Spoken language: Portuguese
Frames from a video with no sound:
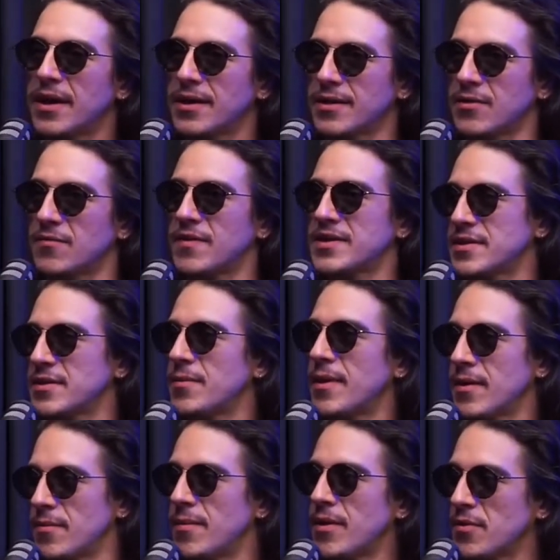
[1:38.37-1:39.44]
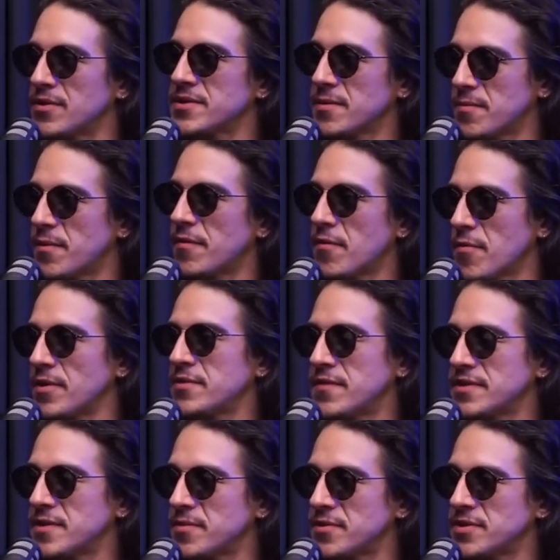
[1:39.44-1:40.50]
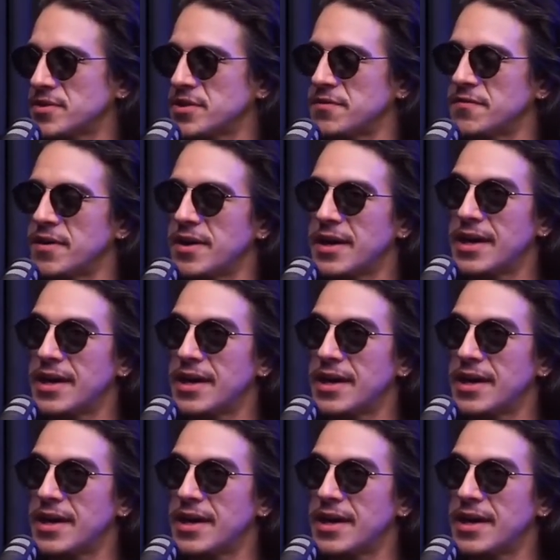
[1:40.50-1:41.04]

Então vai ser uma, uma coisa que provavelmente vai ser positiva.